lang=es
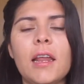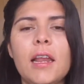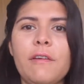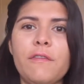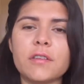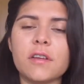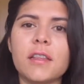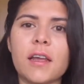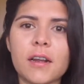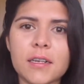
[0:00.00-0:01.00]
el esfuerzo que
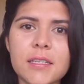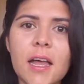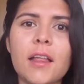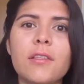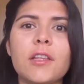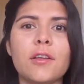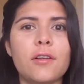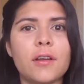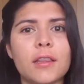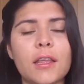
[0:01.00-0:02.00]
estás realizando y todo
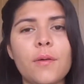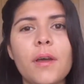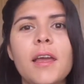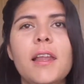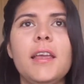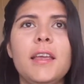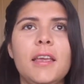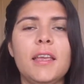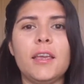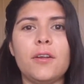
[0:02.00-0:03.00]
lo que te duele
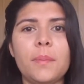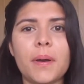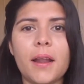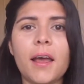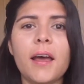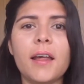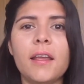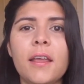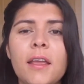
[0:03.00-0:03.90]
y quiero parar